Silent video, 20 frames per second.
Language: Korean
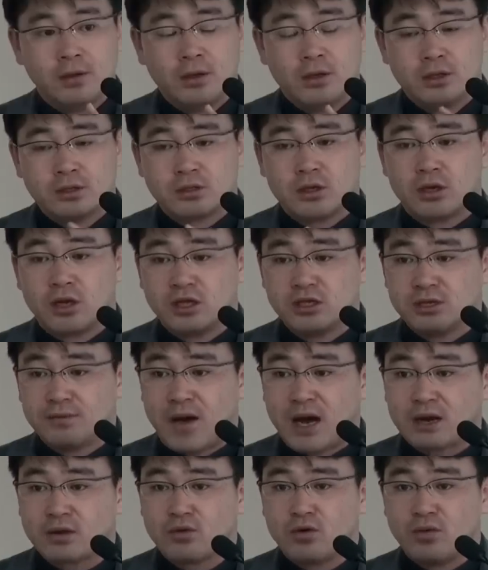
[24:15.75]
전에 이제
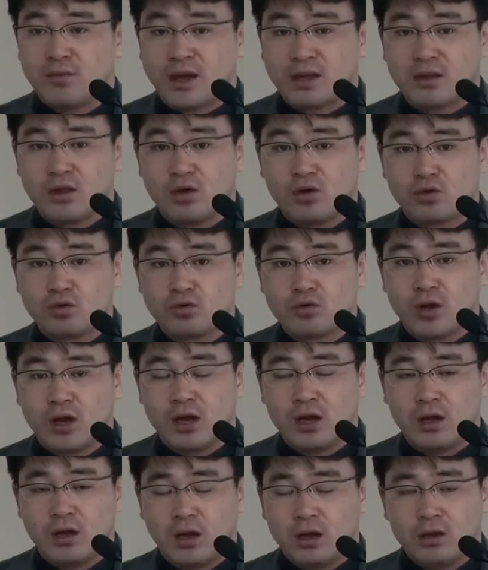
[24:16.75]
마르코 마테오
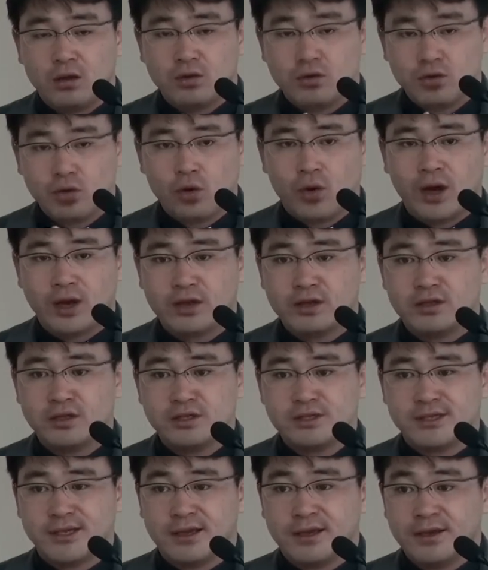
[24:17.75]
루카 요한은
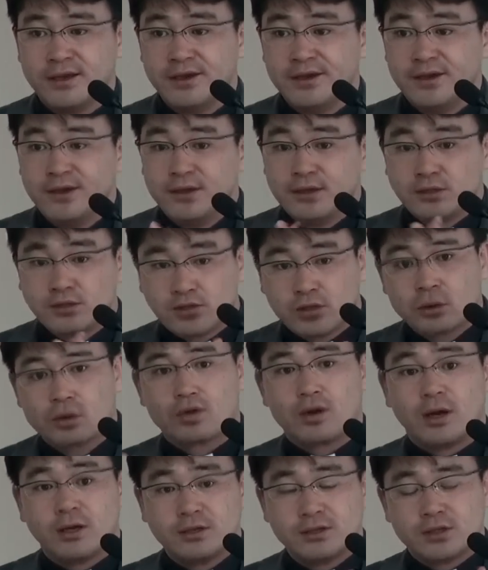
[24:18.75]
이제
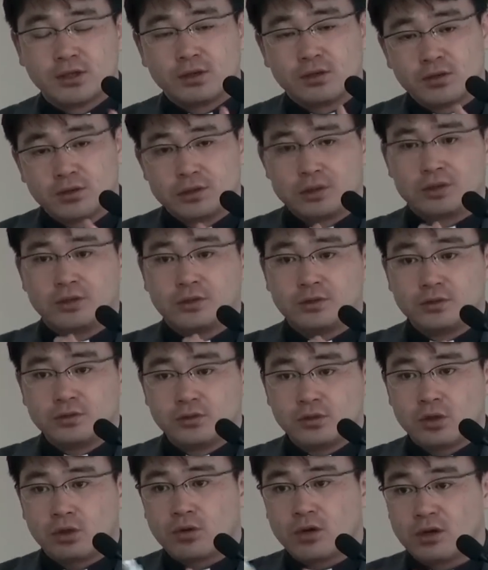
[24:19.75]
서로가 이제
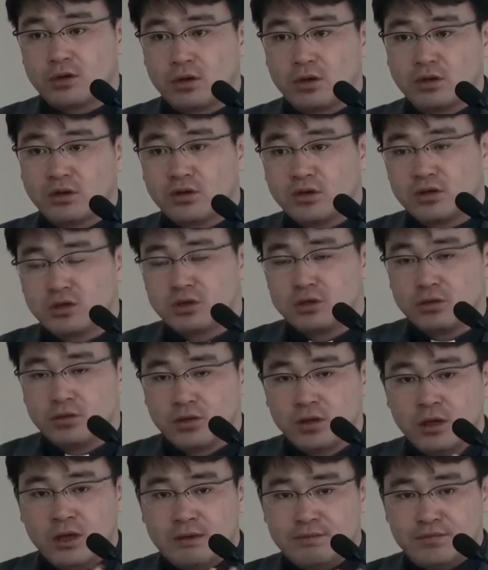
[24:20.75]
서로가 그런 것들을
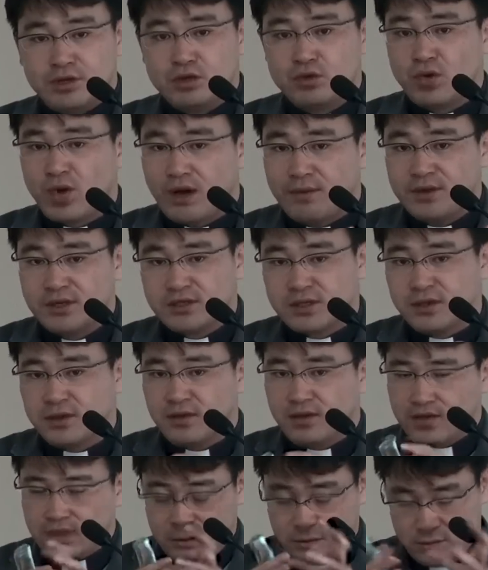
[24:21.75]

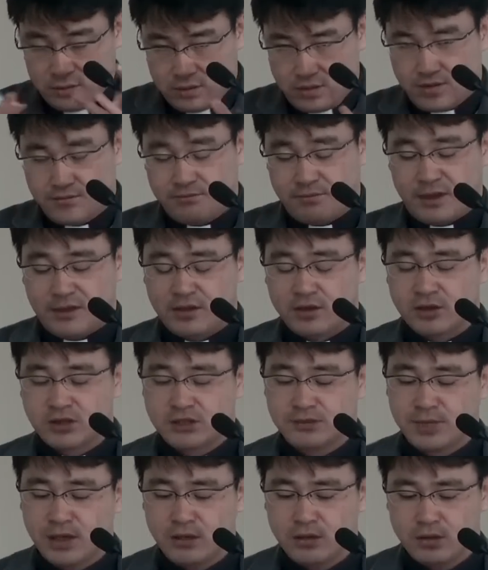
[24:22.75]
비교하면서
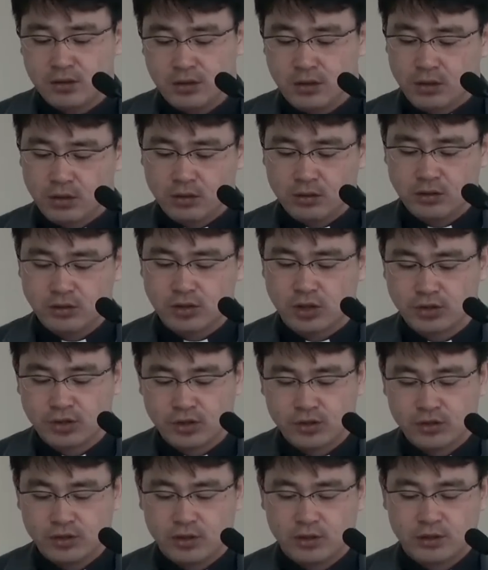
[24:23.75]
만들었지만 이거는
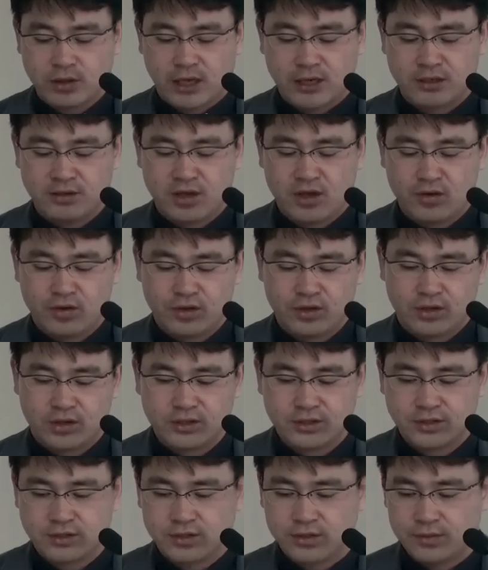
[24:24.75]
전혀 다른 내용인
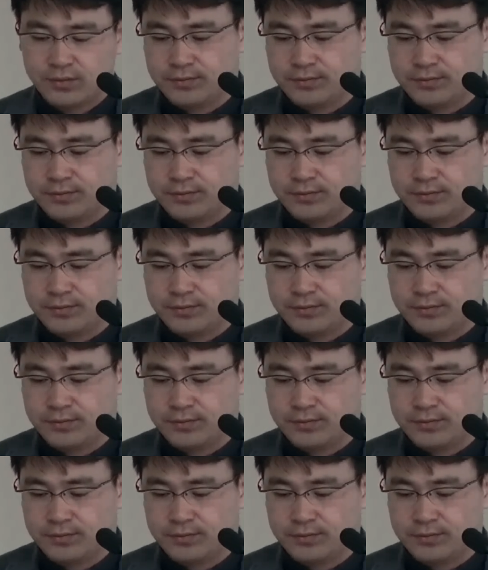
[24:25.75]
것이죠.